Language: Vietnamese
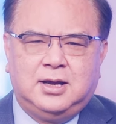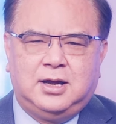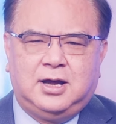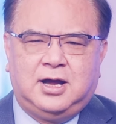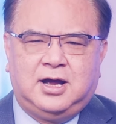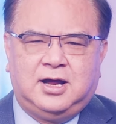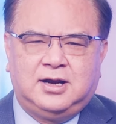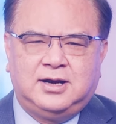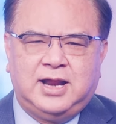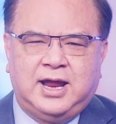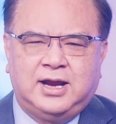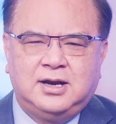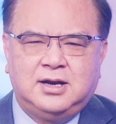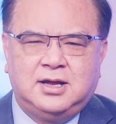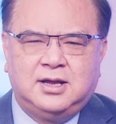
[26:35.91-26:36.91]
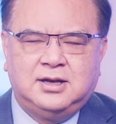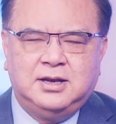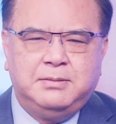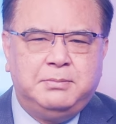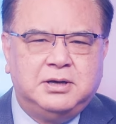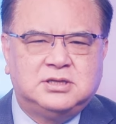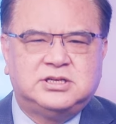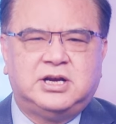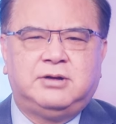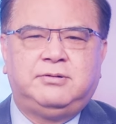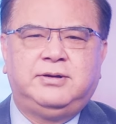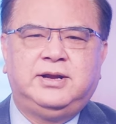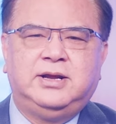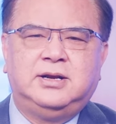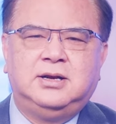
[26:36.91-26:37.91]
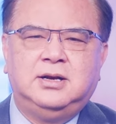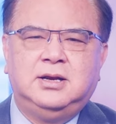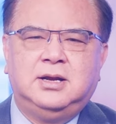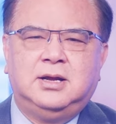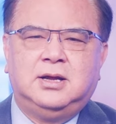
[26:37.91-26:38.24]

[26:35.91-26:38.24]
à, đảng là Libertarian,